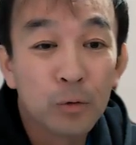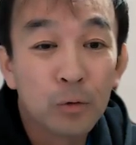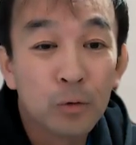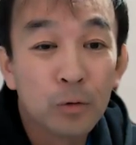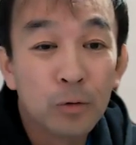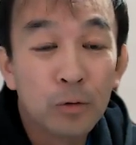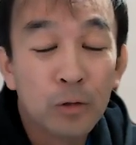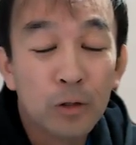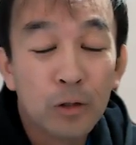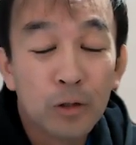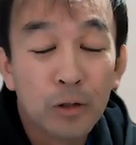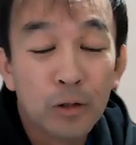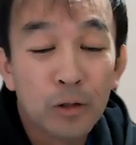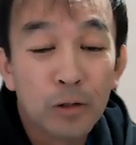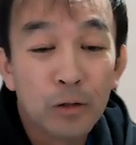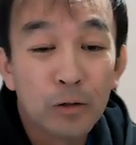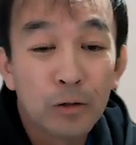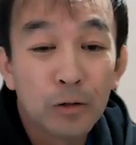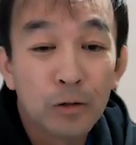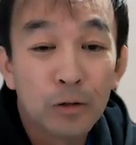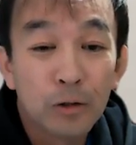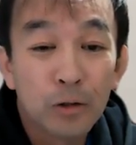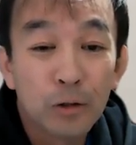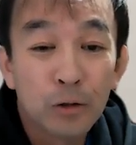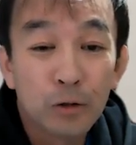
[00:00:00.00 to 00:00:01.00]
も、
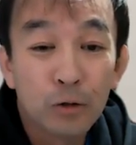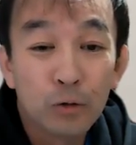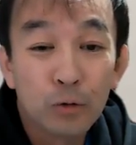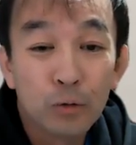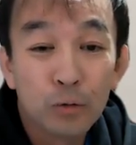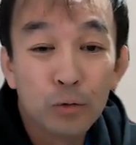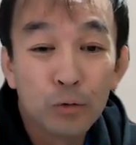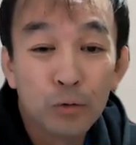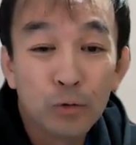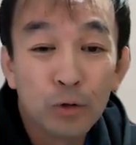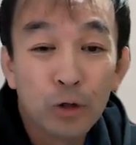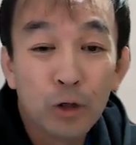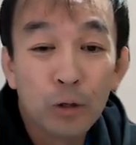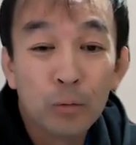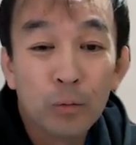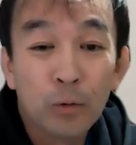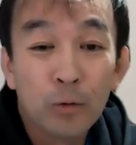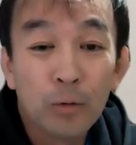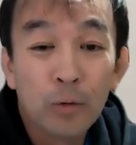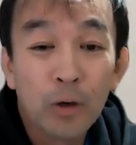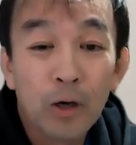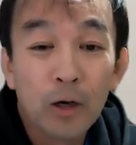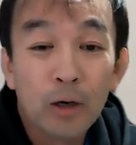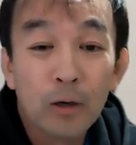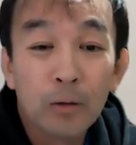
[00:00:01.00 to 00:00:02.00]
今日のテーマ
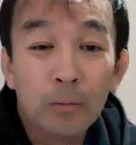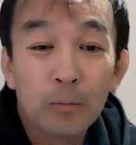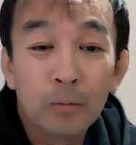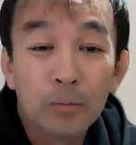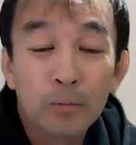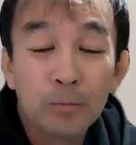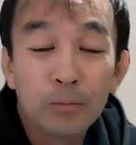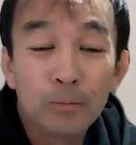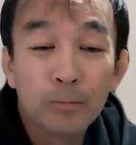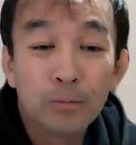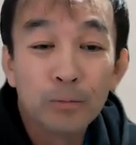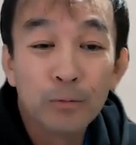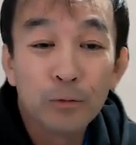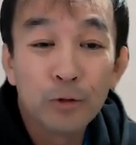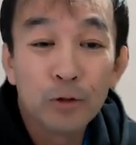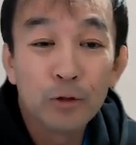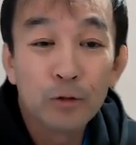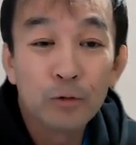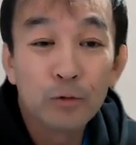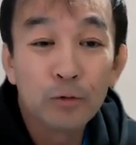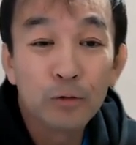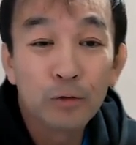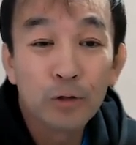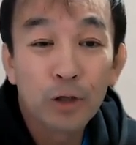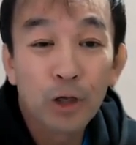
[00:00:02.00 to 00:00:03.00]
は、
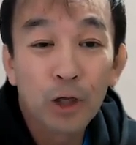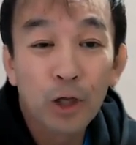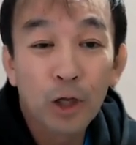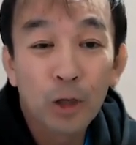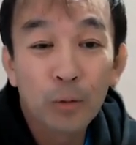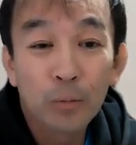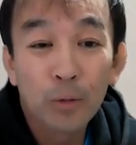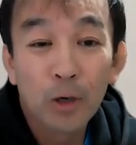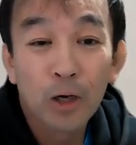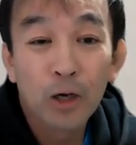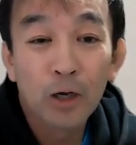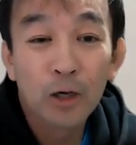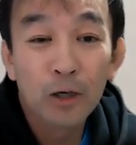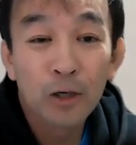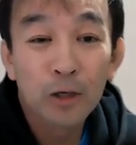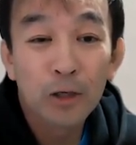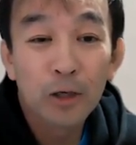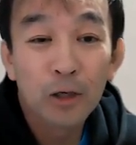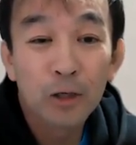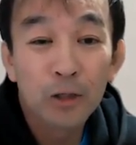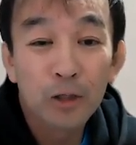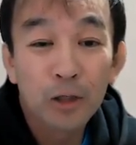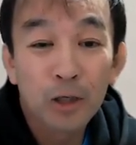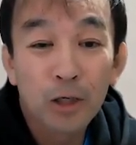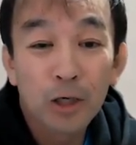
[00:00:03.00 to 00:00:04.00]
続ければ
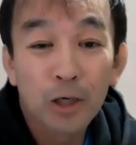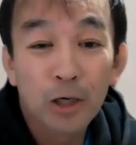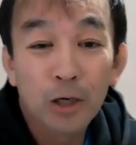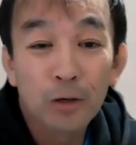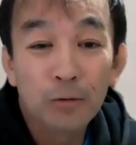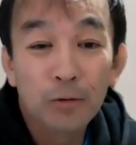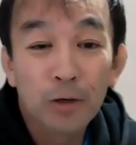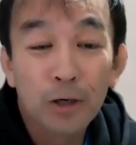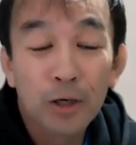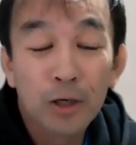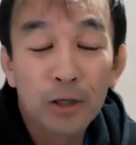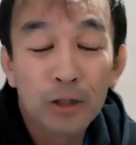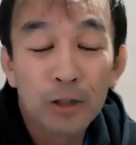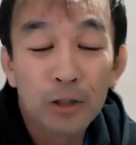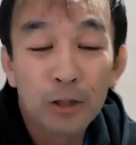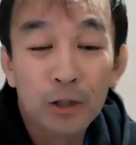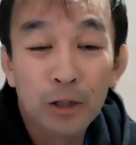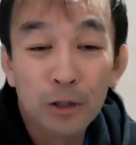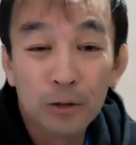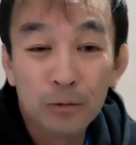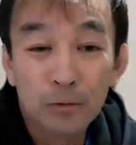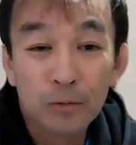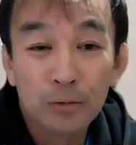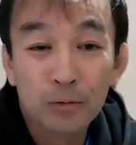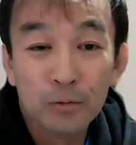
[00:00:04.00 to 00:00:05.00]
結果は
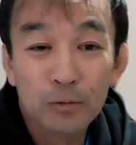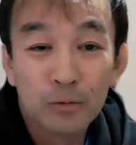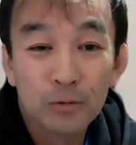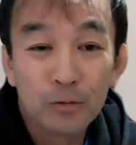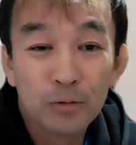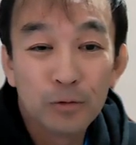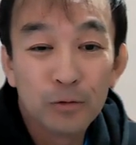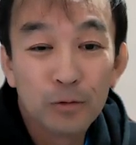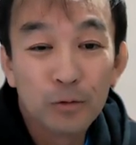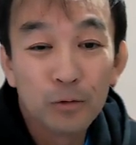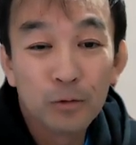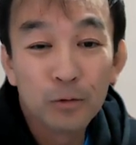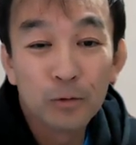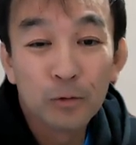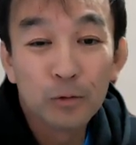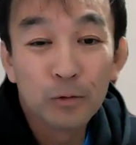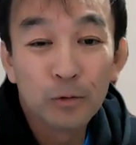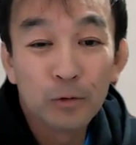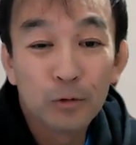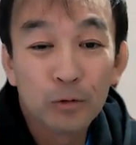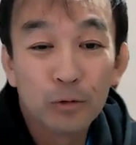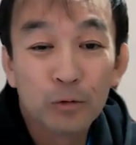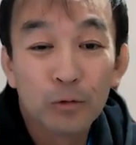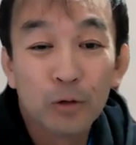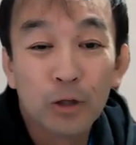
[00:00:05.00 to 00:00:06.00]
出るという
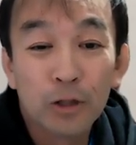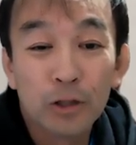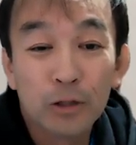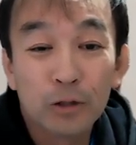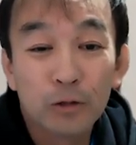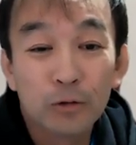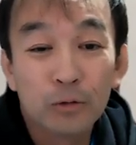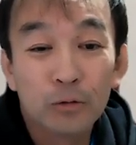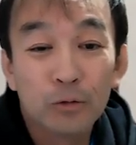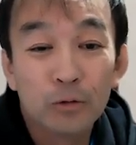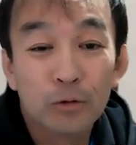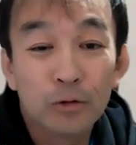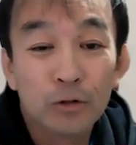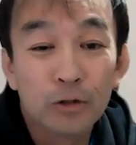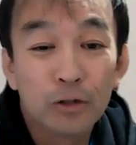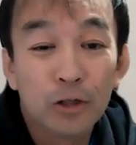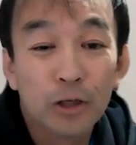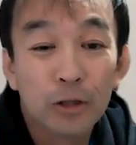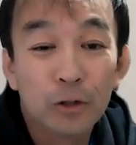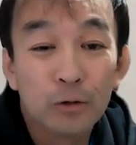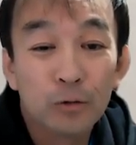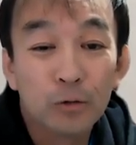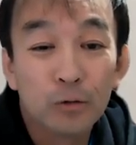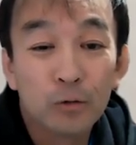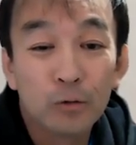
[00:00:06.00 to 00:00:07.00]
ちょっとお話をし
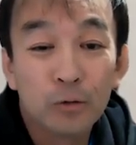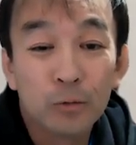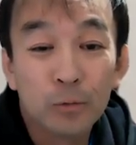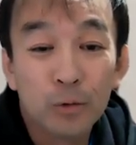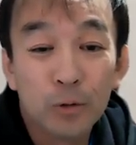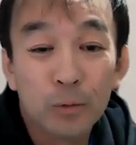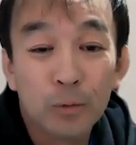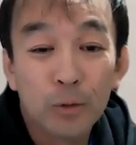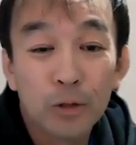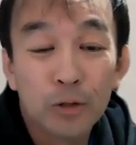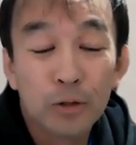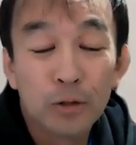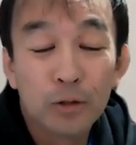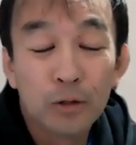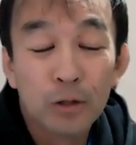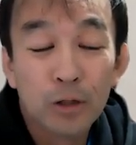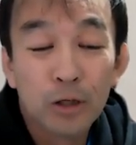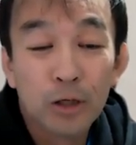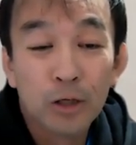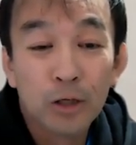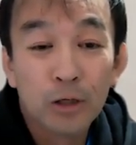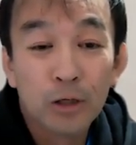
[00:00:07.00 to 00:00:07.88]
たいと思います。